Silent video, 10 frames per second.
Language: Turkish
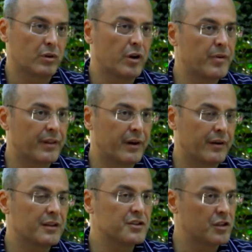kullanım
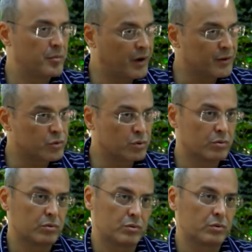miktarında ciddi bir
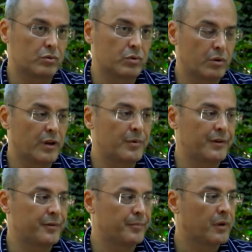artış olduğunu
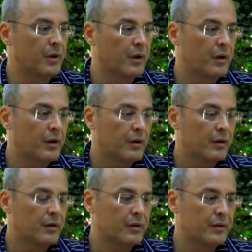söyleyebilirim.
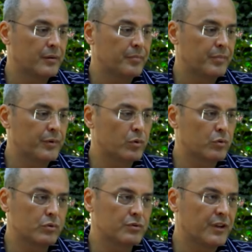
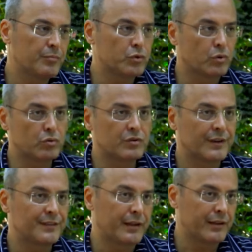
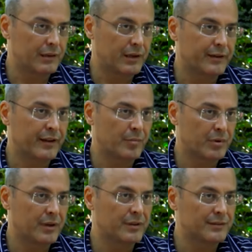1979-80 e, yıllarda
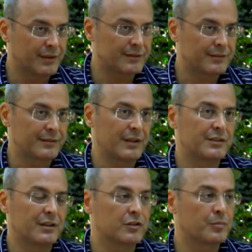yapılan
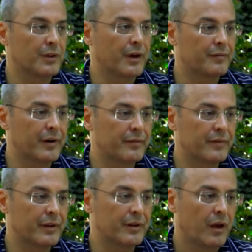istatistiksel çalışmalar
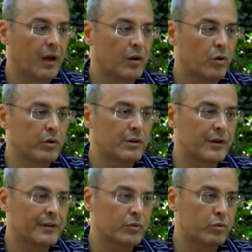var ve o
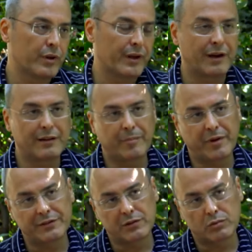yıllarda Türkiye
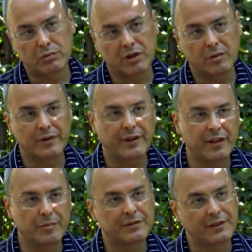genelinde pestit
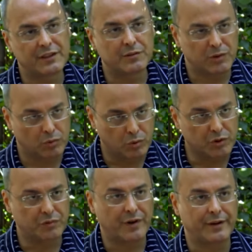kullanımının 7000-8000
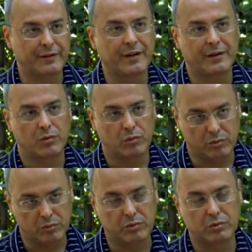ton civarında
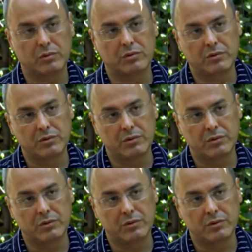olduğu e,